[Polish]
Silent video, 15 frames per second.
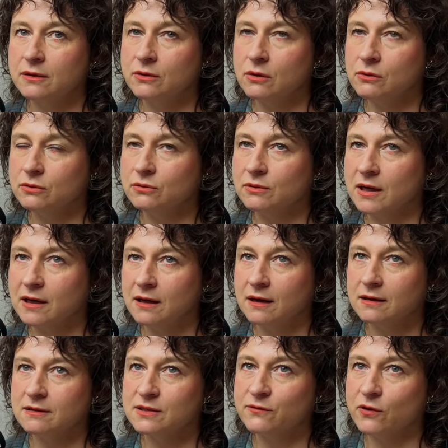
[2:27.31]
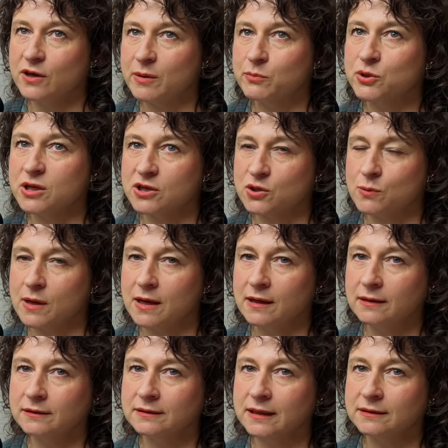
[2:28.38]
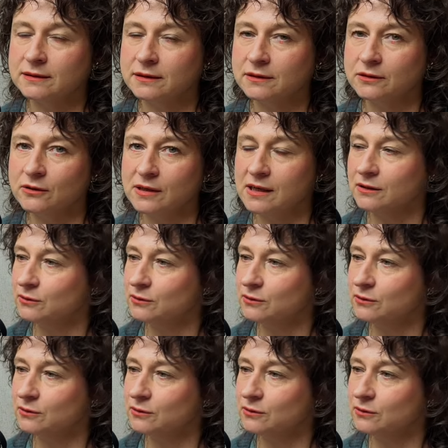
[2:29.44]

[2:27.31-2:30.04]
no, która swoje przeszła na tych nogach,